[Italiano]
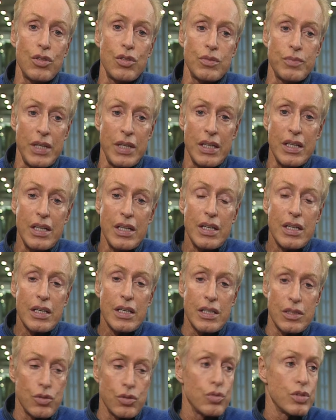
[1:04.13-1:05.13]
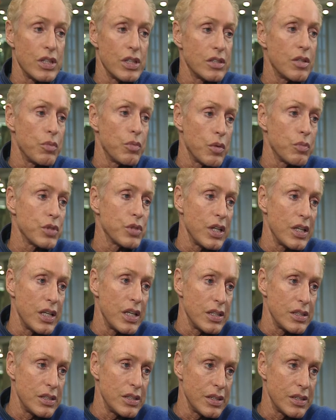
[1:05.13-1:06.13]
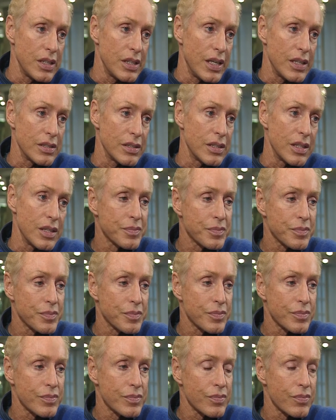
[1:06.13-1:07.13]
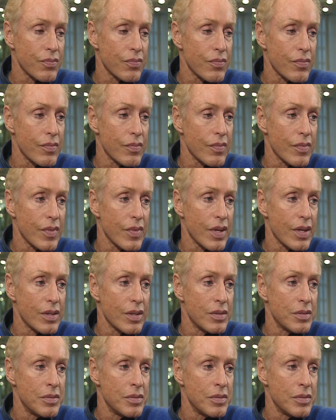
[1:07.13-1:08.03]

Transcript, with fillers: nome che è successa proprio negli anni 70. Dal punto di vista stilistico